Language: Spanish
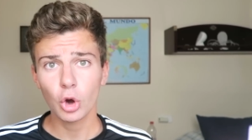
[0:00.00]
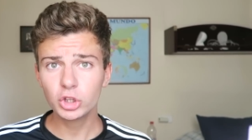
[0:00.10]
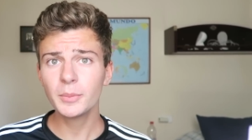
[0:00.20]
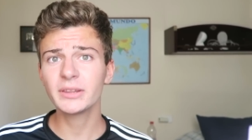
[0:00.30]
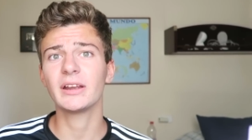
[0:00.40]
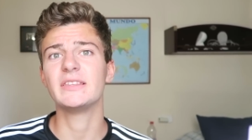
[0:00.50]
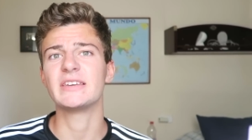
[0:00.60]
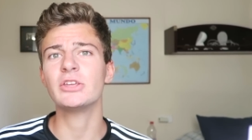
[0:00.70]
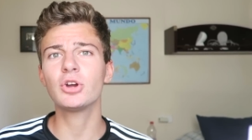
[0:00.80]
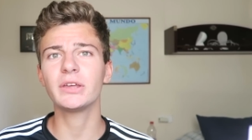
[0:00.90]
otra parte del
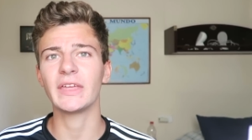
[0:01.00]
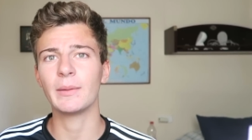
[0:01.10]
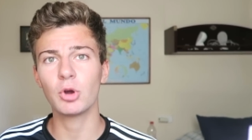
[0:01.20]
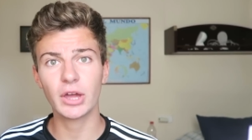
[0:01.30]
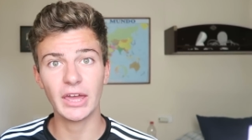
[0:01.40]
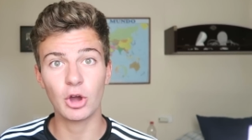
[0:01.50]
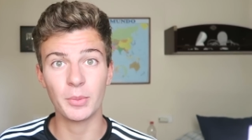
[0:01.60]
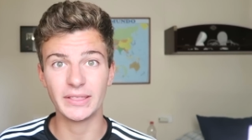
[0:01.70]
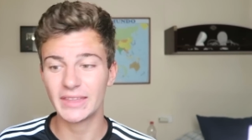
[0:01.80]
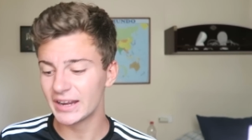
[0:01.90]
diseño que tenemos que
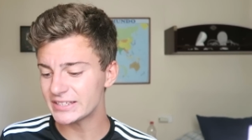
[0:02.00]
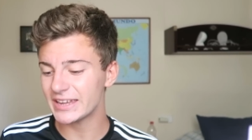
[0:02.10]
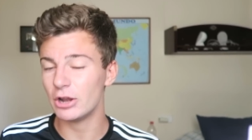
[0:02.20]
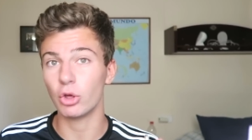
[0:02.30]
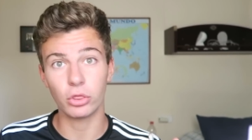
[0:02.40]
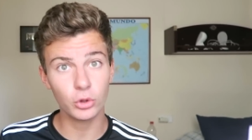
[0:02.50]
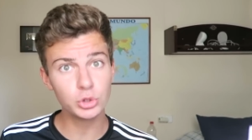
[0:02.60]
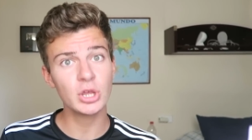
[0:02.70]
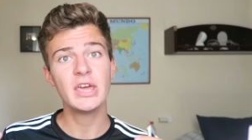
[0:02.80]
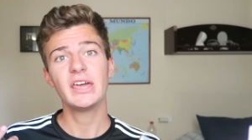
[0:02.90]
comentar es que los
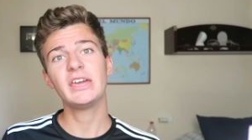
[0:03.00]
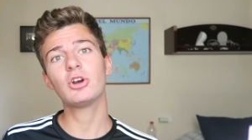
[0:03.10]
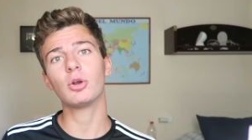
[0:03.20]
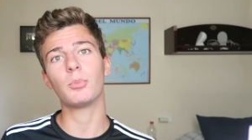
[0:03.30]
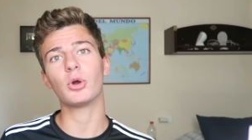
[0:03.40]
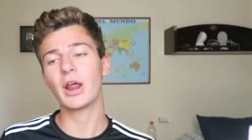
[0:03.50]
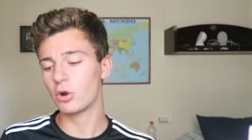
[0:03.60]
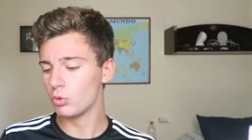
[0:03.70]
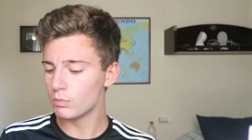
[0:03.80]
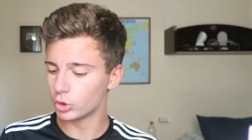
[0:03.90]
dos
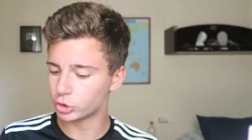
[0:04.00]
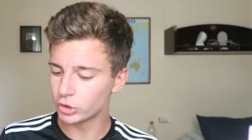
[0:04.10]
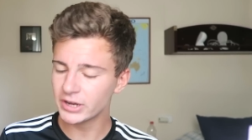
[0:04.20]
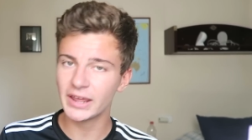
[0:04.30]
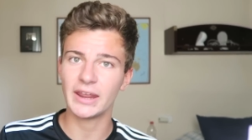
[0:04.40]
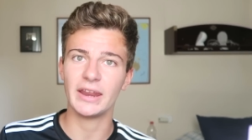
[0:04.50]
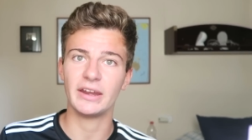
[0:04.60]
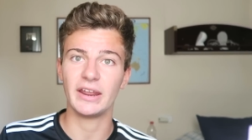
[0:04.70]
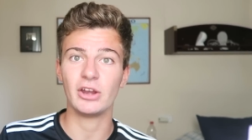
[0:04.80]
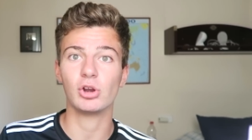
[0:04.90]
incorporan un botón en,